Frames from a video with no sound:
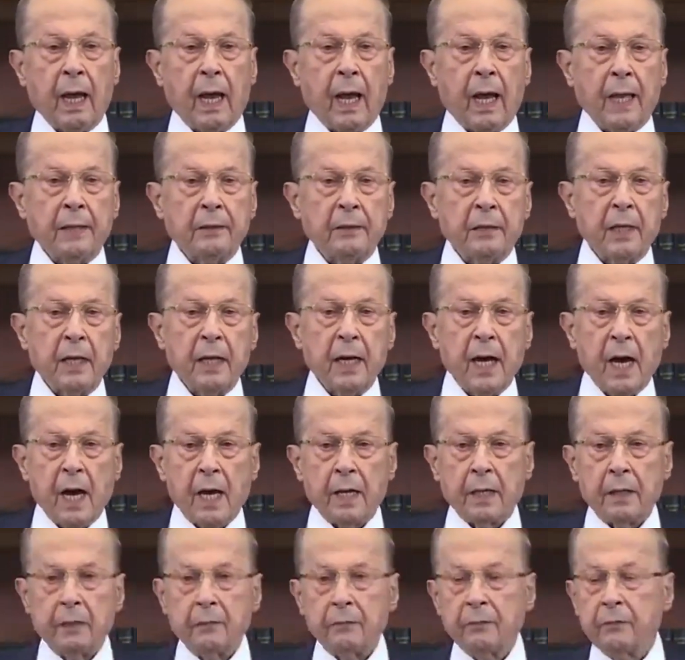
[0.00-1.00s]
حتى
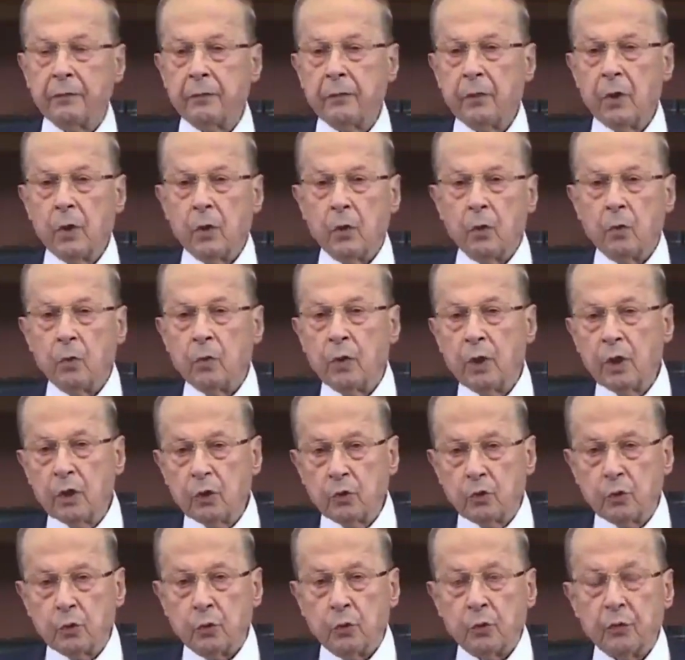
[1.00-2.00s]
نعرف
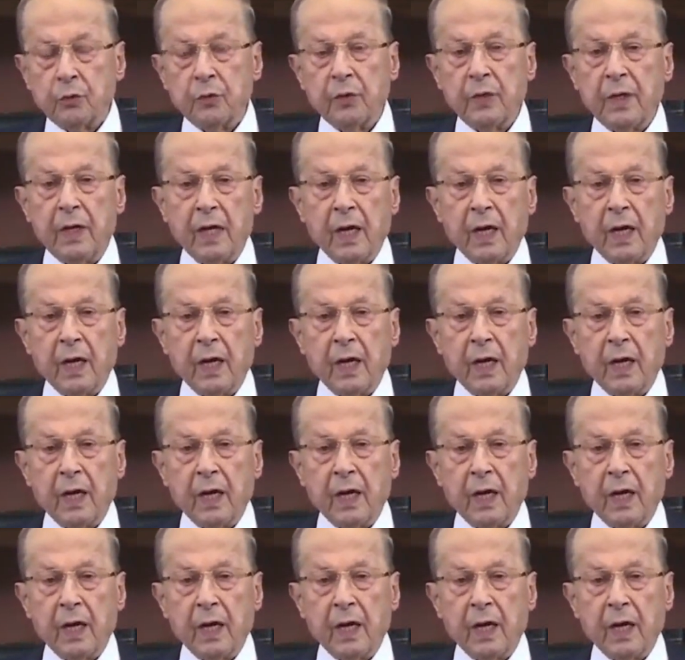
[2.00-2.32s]
ونكشف